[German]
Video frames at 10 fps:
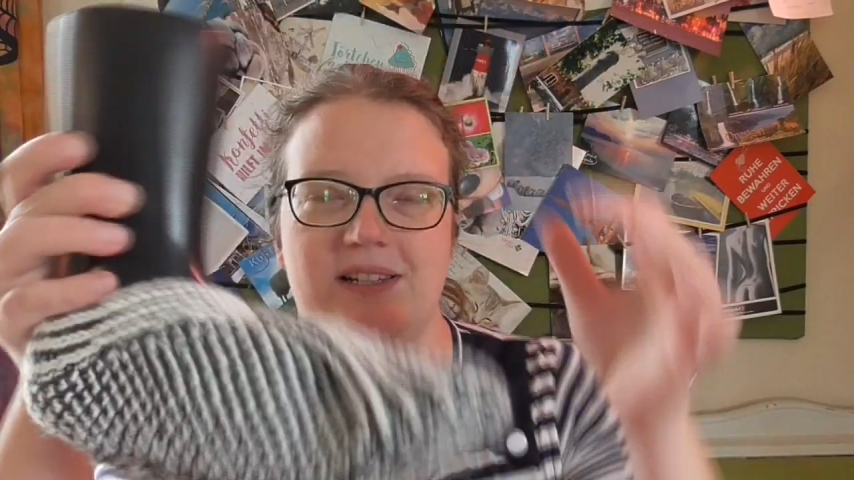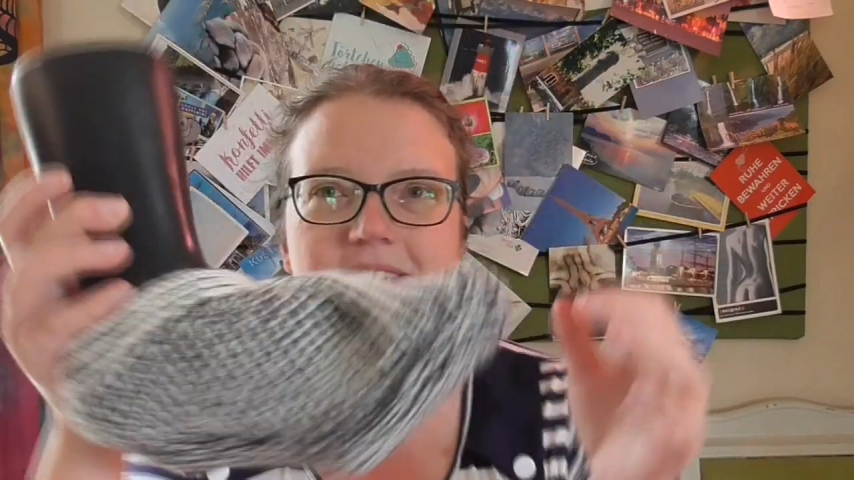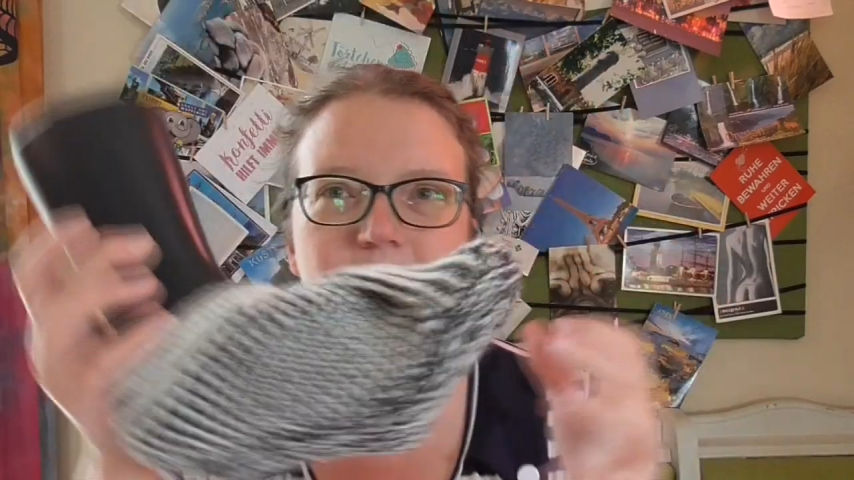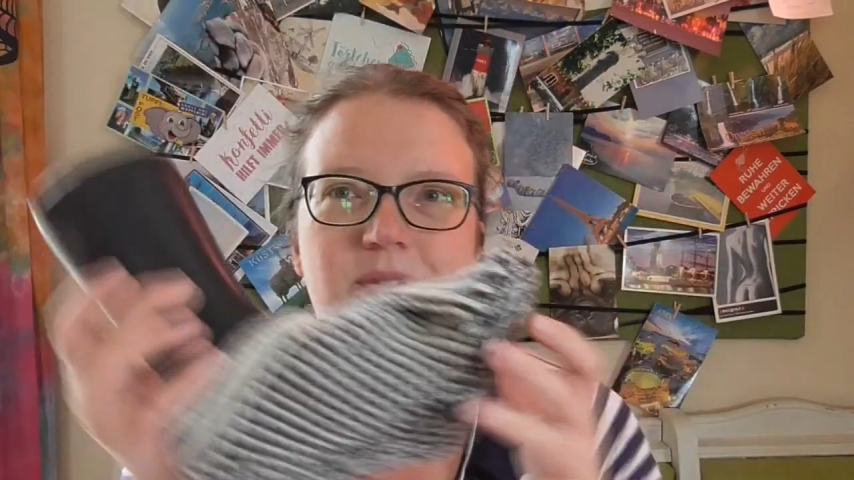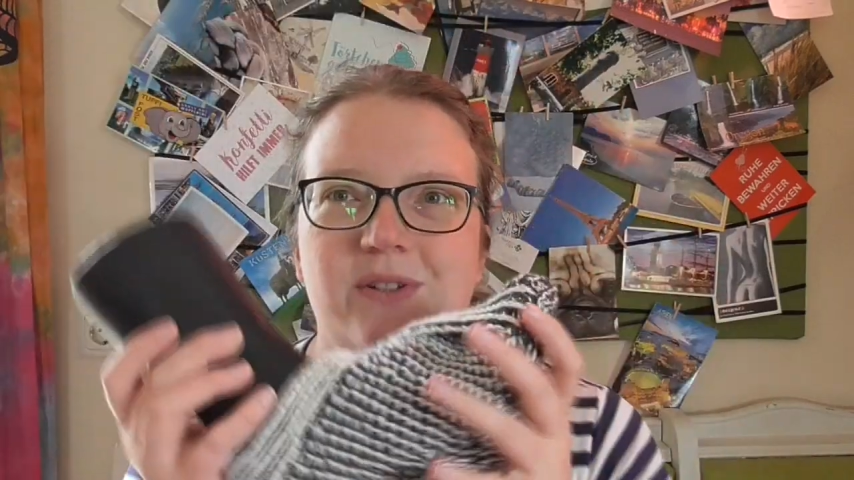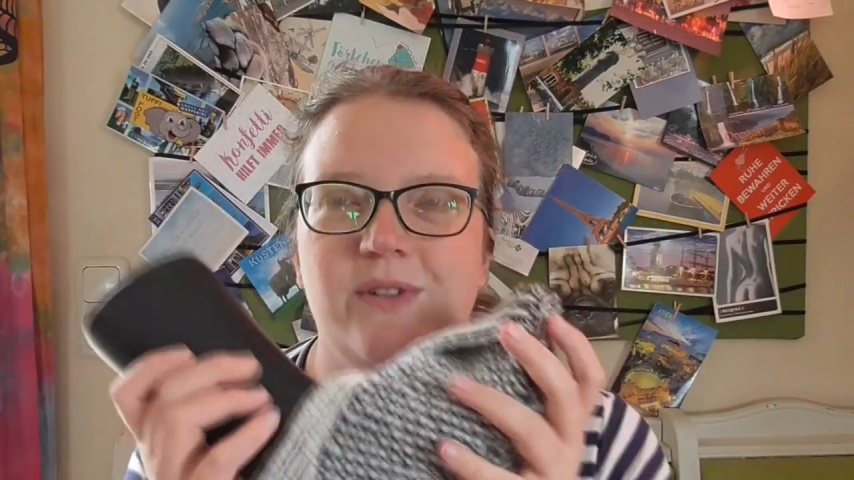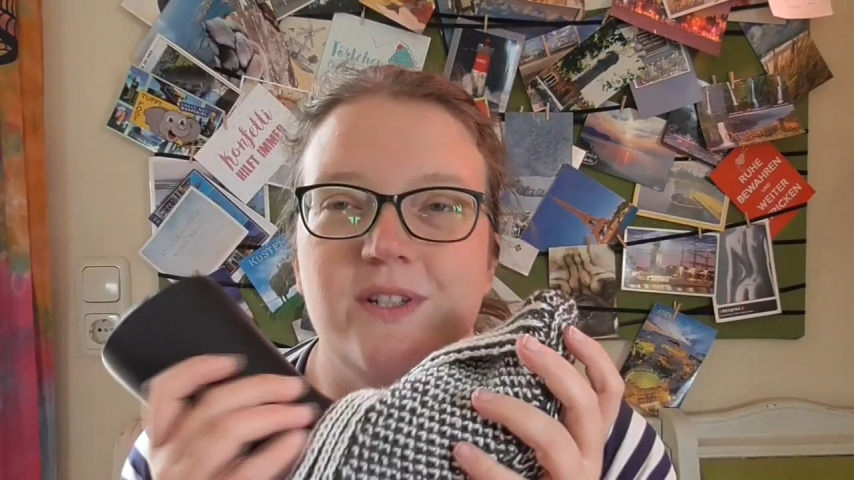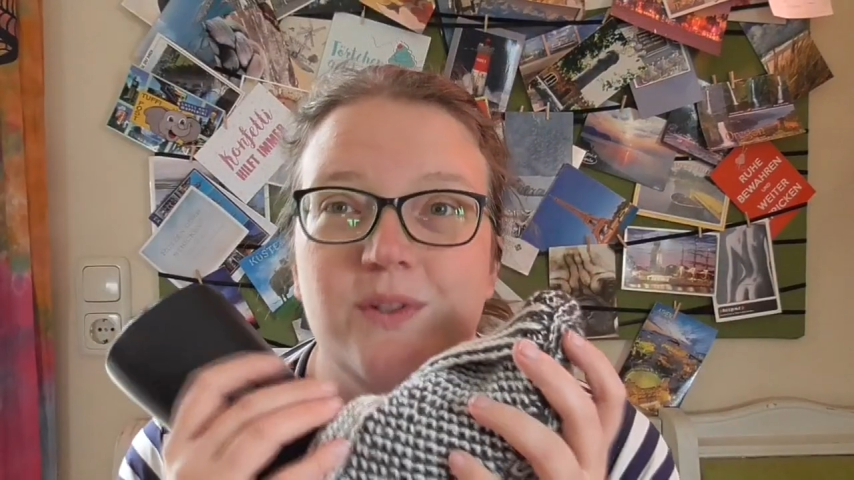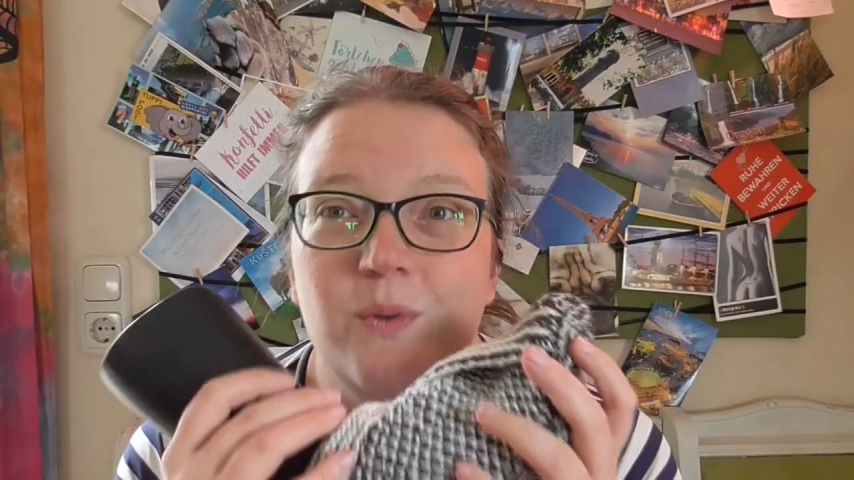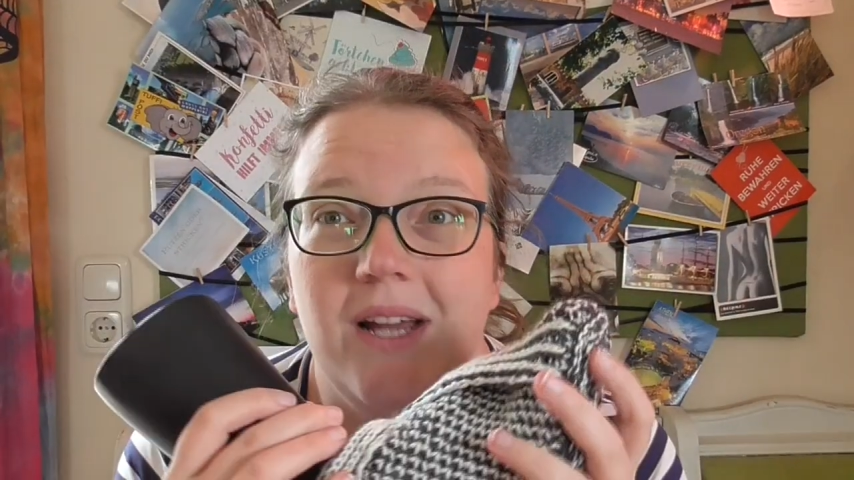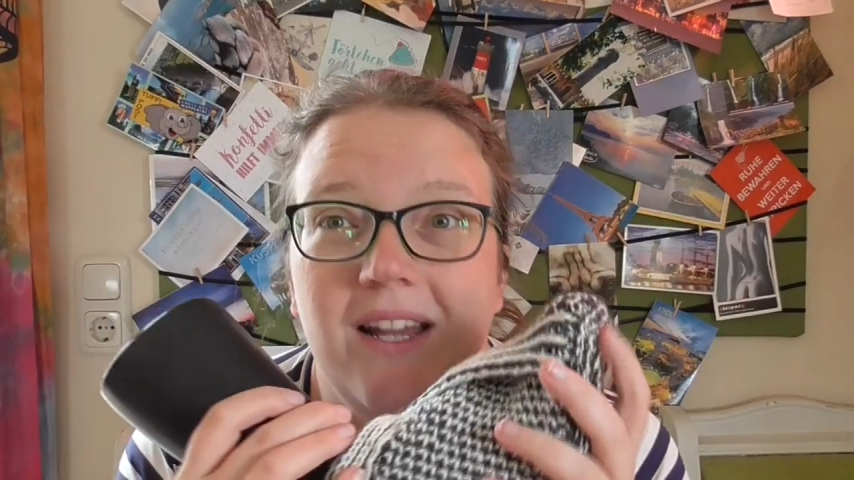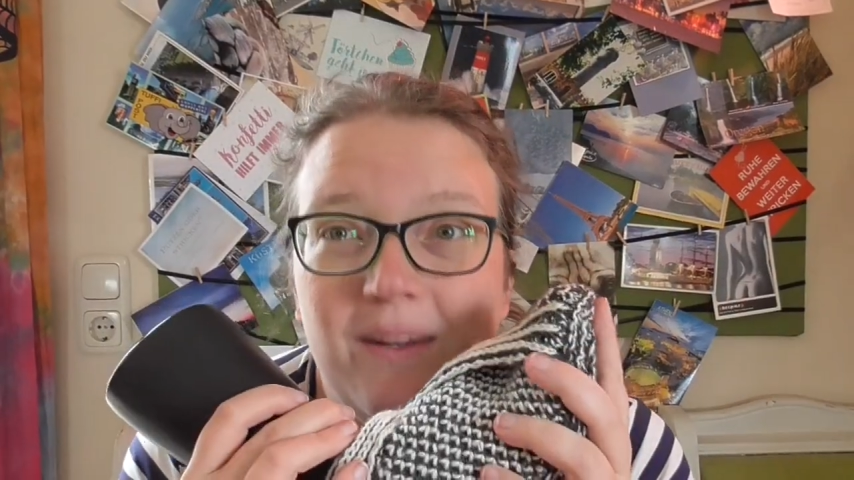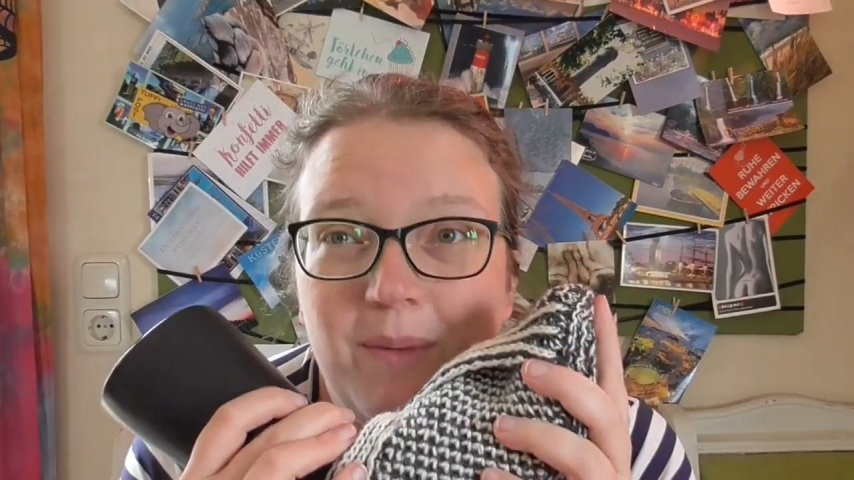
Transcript: halten sie nicht besonders gut.